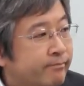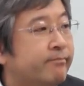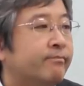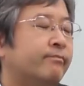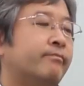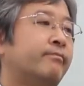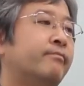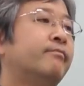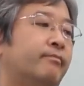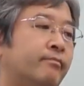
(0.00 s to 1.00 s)
るんじゃないかな、
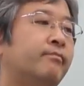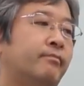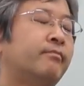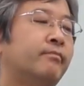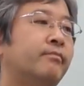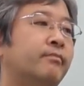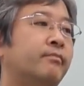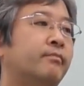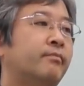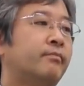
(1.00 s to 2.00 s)
みたいなのが私
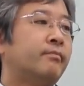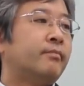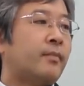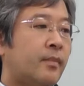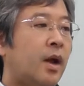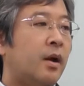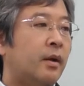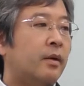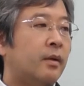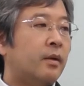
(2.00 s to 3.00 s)
あるんです。その、どう
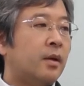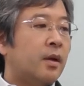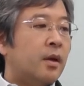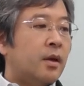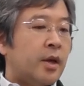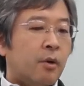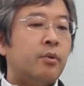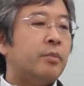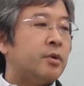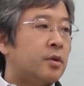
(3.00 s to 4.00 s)
ですかね。いや、
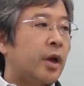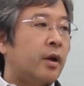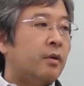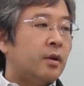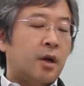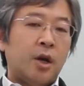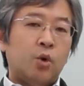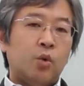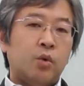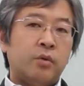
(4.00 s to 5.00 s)
思いますね。だから、
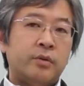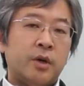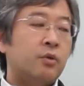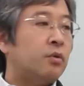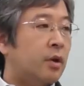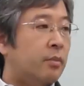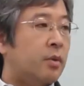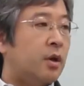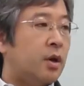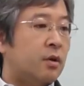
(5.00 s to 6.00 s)
先ほどね、
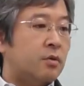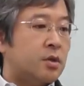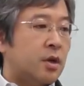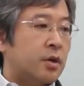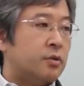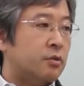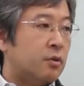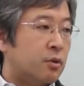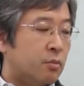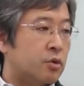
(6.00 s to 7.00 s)
民間の知恵が必要
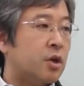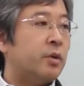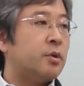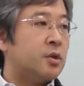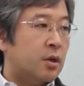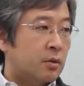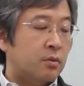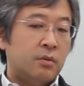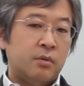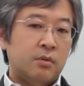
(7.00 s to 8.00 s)
だと申し上げましたけ
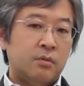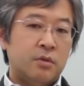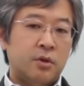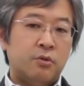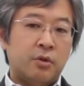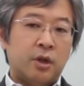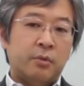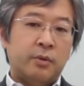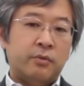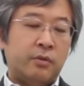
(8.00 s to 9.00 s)
ど、おっしゃるとおり、例
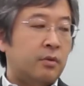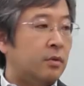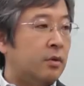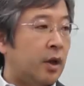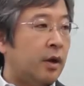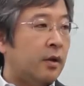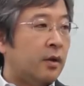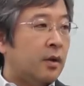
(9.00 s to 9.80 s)
えばそのね、